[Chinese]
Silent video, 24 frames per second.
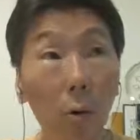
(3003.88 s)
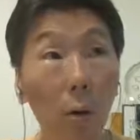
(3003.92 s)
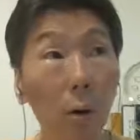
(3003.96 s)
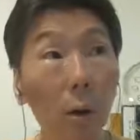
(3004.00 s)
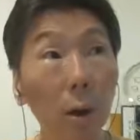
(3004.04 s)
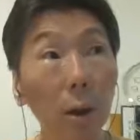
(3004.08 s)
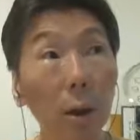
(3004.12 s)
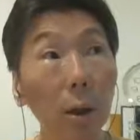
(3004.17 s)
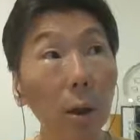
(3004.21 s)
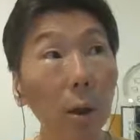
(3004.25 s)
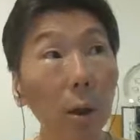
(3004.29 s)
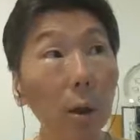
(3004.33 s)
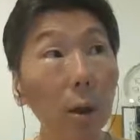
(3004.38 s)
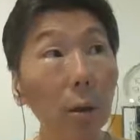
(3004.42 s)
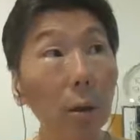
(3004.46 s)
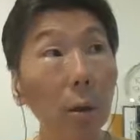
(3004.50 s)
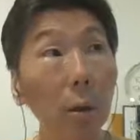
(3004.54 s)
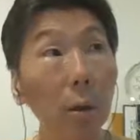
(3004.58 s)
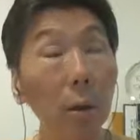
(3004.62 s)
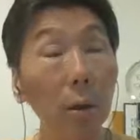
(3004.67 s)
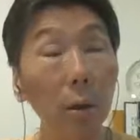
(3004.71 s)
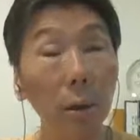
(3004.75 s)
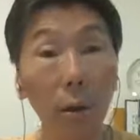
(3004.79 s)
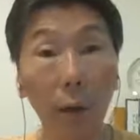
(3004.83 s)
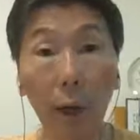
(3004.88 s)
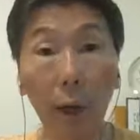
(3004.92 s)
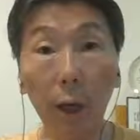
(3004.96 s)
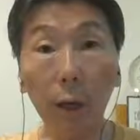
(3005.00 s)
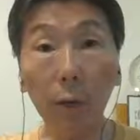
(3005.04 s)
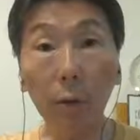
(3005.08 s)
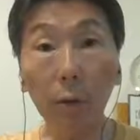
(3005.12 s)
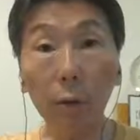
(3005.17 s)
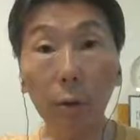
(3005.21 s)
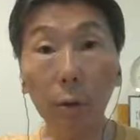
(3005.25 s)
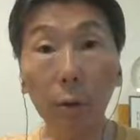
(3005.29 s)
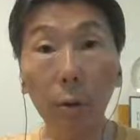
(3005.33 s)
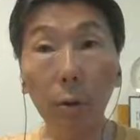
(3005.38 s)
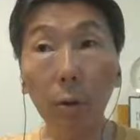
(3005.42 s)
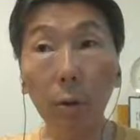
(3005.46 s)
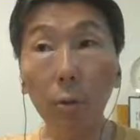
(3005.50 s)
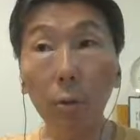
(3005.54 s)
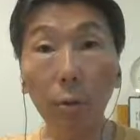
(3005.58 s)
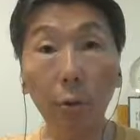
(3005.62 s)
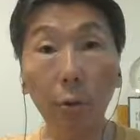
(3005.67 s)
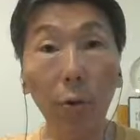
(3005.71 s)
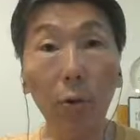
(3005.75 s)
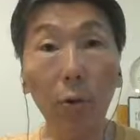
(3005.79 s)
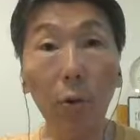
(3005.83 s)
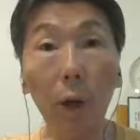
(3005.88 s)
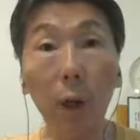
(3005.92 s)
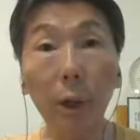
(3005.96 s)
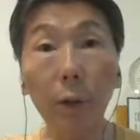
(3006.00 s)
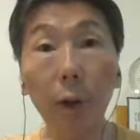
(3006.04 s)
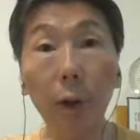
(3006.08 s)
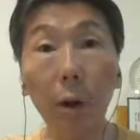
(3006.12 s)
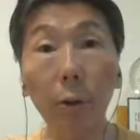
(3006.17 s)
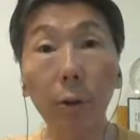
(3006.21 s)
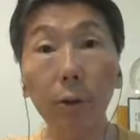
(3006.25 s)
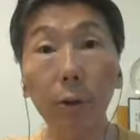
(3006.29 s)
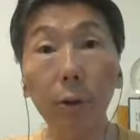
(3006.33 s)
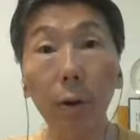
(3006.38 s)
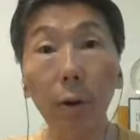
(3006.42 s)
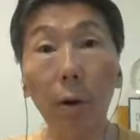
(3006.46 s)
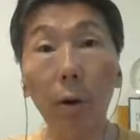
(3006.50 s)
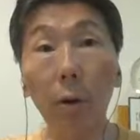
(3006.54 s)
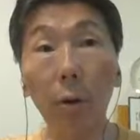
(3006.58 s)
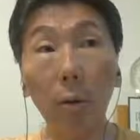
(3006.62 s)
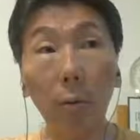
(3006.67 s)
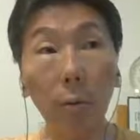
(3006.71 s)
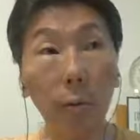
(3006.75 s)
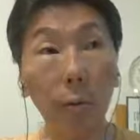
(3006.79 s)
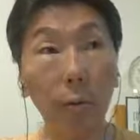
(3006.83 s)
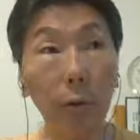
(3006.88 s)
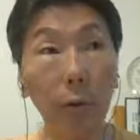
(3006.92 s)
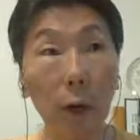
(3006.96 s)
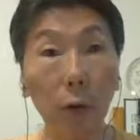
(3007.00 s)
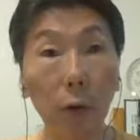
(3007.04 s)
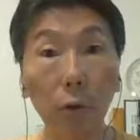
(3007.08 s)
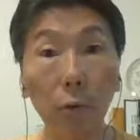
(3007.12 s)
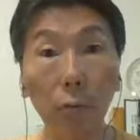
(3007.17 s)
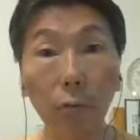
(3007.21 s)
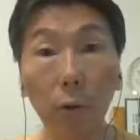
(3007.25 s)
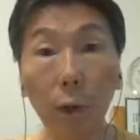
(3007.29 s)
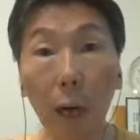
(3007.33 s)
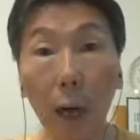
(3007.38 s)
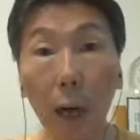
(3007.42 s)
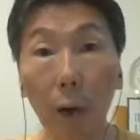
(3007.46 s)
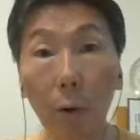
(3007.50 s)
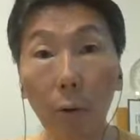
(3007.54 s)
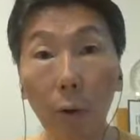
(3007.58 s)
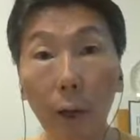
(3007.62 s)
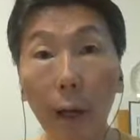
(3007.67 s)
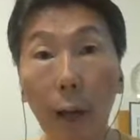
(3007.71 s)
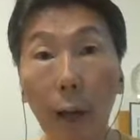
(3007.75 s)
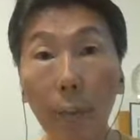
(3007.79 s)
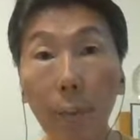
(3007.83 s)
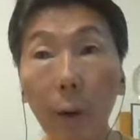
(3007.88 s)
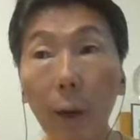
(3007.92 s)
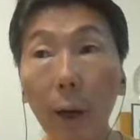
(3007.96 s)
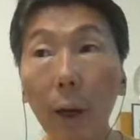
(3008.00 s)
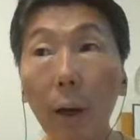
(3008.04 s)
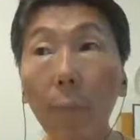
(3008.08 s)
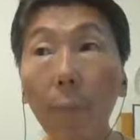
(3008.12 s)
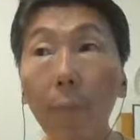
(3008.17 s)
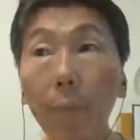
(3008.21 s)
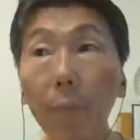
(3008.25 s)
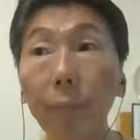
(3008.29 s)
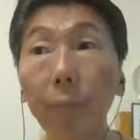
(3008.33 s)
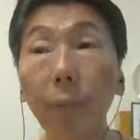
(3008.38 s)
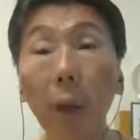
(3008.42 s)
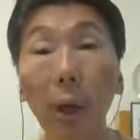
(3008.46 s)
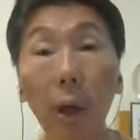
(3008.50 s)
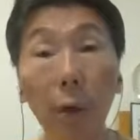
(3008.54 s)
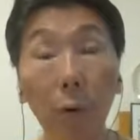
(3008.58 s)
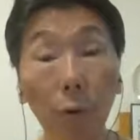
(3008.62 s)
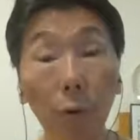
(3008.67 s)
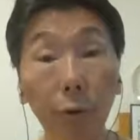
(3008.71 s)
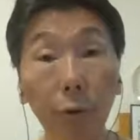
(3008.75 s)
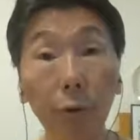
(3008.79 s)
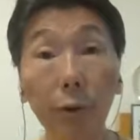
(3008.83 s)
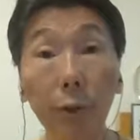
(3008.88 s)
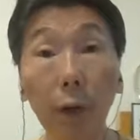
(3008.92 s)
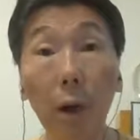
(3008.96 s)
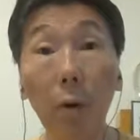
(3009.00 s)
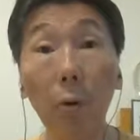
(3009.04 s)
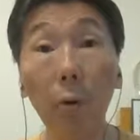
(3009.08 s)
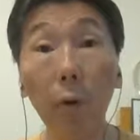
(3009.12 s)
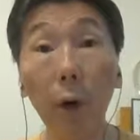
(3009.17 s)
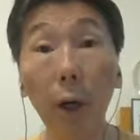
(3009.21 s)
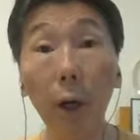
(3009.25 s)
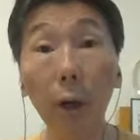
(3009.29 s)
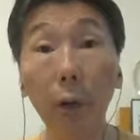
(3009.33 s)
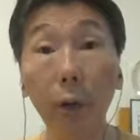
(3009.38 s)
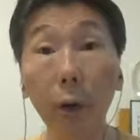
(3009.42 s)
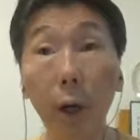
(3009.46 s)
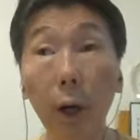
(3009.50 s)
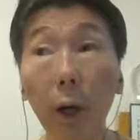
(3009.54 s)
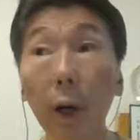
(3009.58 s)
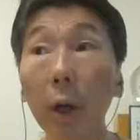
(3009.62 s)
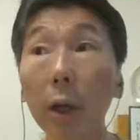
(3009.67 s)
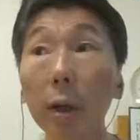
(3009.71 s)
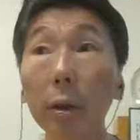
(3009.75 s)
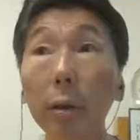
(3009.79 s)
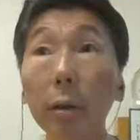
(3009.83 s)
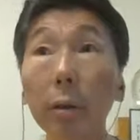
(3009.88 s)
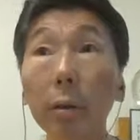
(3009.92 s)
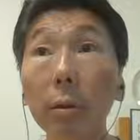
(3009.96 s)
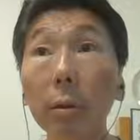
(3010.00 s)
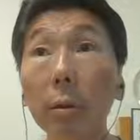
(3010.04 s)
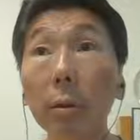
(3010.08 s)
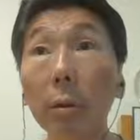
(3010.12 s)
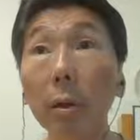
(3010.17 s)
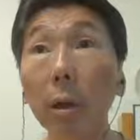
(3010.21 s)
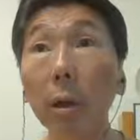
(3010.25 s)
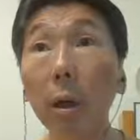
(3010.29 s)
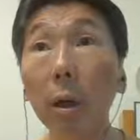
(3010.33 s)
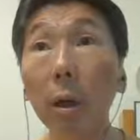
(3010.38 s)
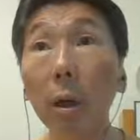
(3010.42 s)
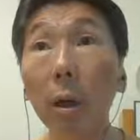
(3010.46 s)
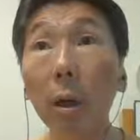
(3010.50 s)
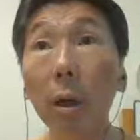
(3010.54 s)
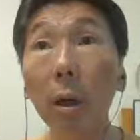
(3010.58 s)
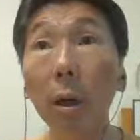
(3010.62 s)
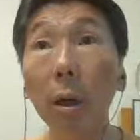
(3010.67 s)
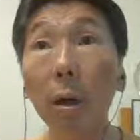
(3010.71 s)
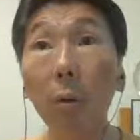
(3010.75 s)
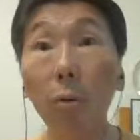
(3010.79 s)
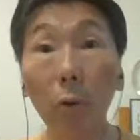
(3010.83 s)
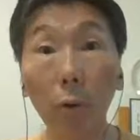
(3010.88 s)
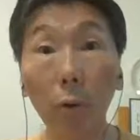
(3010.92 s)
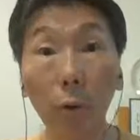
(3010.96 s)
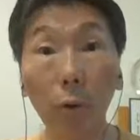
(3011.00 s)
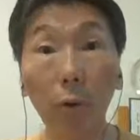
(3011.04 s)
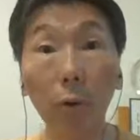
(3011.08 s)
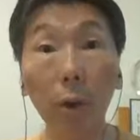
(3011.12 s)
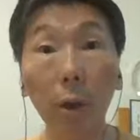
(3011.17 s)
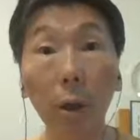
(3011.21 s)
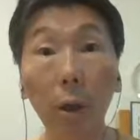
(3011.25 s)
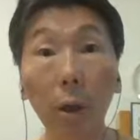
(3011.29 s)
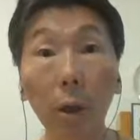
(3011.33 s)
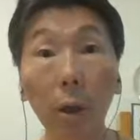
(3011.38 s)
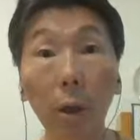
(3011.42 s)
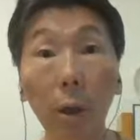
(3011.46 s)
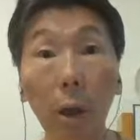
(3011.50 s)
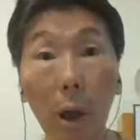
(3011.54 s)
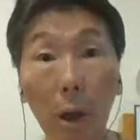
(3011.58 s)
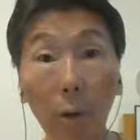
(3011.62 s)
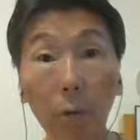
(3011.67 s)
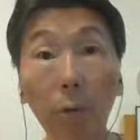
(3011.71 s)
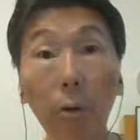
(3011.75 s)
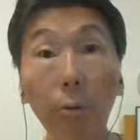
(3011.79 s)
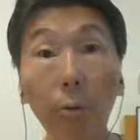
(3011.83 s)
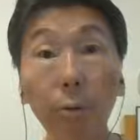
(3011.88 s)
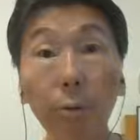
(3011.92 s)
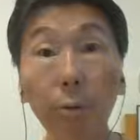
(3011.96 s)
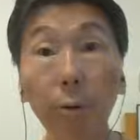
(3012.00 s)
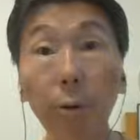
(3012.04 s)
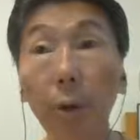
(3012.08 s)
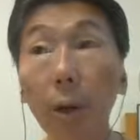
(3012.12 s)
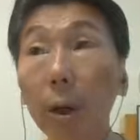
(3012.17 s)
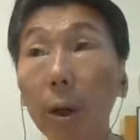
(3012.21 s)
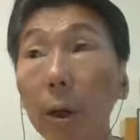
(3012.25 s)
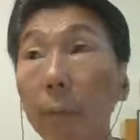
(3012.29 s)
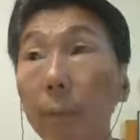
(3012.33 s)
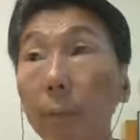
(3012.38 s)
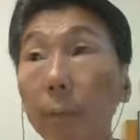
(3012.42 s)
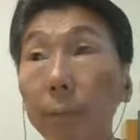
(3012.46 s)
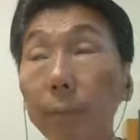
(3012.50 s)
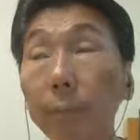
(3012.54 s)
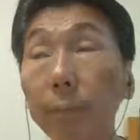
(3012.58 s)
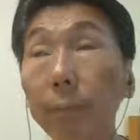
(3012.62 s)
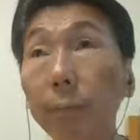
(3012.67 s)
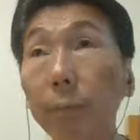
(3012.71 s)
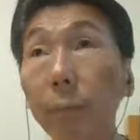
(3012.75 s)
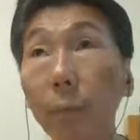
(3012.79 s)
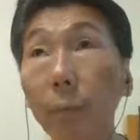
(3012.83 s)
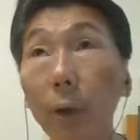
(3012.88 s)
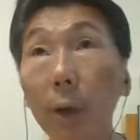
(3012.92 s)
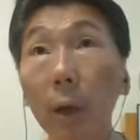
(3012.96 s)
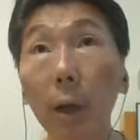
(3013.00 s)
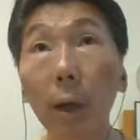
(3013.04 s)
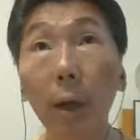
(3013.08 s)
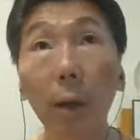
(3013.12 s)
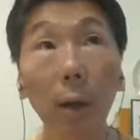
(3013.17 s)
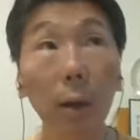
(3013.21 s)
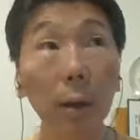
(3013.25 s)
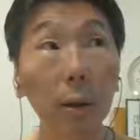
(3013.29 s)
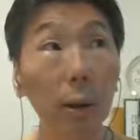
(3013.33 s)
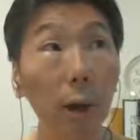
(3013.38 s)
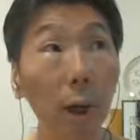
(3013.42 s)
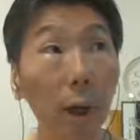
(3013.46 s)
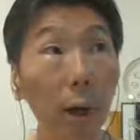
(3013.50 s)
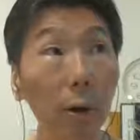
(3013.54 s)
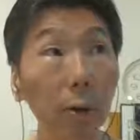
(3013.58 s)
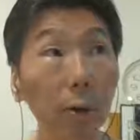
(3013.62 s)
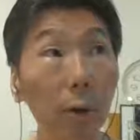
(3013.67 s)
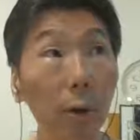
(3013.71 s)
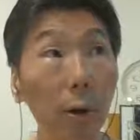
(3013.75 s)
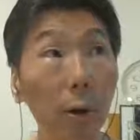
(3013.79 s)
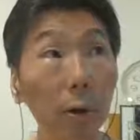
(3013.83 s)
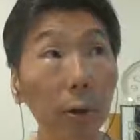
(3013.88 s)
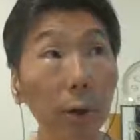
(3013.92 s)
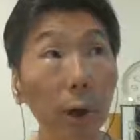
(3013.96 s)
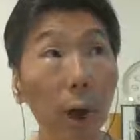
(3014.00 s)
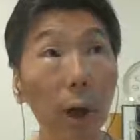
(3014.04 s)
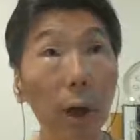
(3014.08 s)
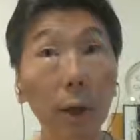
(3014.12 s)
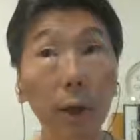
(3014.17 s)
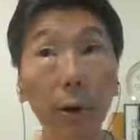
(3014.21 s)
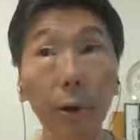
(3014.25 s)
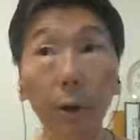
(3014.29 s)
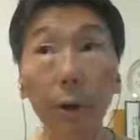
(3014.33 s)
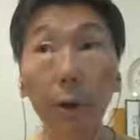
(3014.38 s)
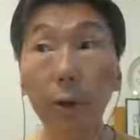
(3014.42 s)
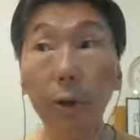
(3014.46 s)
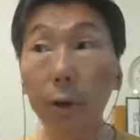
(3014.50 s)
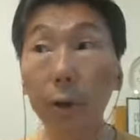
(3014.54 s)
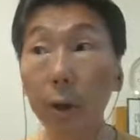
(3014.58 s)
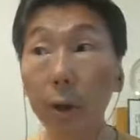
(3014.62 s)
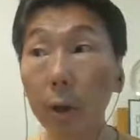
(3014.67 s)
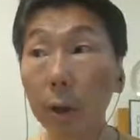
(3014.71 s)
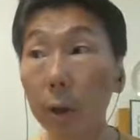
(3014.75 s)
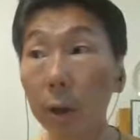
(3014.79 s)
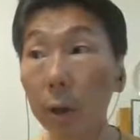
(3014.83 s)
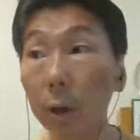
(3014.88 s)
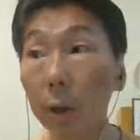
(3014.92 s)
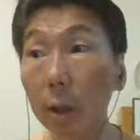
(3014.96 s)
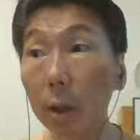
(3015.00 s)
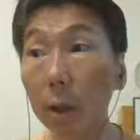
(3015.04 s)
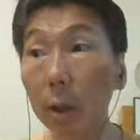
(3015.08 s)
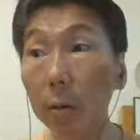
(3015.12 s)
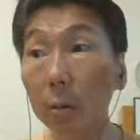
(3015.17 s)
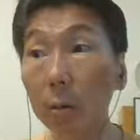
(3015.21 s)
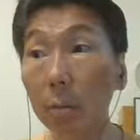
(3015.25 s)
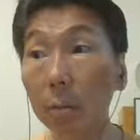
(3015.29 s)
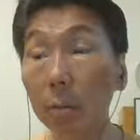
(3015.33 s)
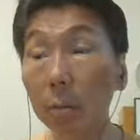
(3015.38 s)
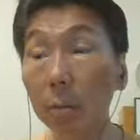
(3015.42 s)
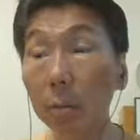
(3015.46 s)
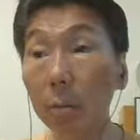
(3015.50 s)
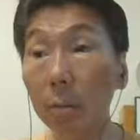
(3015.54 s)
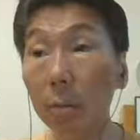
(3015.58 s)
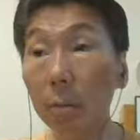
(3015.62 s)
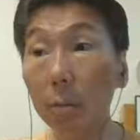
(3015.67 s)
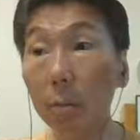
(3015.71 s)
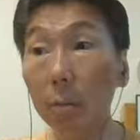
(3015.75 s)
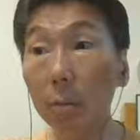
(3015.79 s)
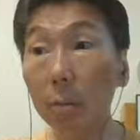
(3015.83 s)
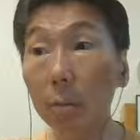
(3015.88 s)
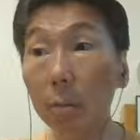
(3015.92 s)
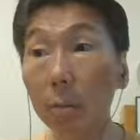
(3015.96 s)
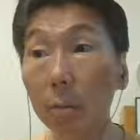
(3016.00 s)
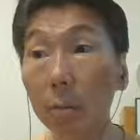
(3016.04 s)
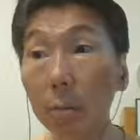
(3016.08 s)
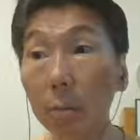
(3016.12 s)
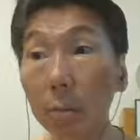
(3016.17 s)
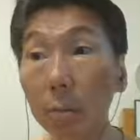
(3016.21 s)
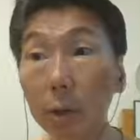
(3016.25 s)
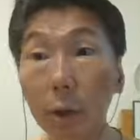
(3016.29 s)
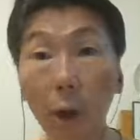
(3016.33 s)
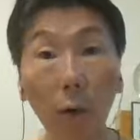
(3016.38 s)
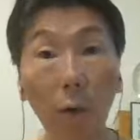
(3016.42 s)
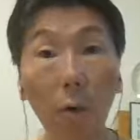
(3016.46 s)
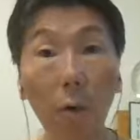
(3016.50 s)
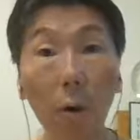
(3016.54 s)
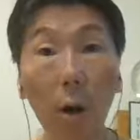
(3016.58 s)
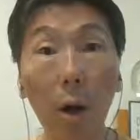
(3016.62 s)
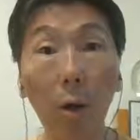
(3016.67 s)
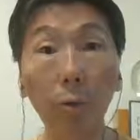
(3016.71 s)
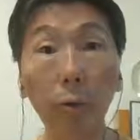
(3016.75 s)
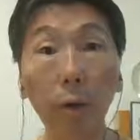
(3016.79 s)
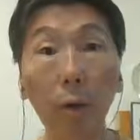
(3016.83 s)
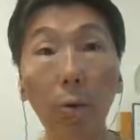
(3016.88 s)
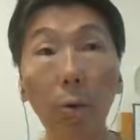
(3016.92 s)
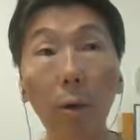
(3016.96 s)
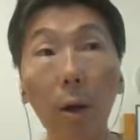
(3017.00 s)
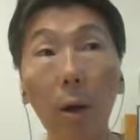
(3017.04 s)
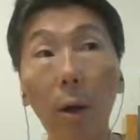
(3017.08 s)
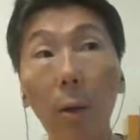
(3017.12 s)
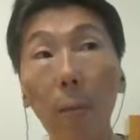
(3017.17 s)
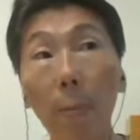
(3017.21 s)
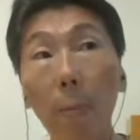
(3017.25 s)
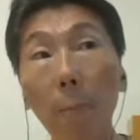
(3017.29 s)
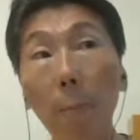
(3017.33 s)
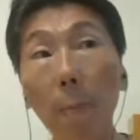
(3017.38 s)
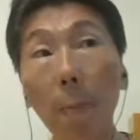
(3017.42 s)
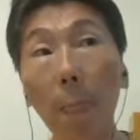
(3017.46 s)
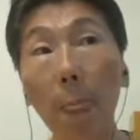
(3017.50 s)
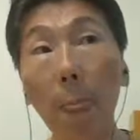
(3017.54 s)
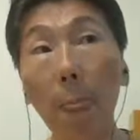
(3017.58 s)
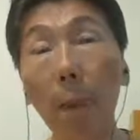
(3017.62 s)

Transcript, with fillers: 我念陆军官校的时候，放暑假回台北，我就找我以前呃国中的好同学，他那个时候好像已经进了。成功高中了，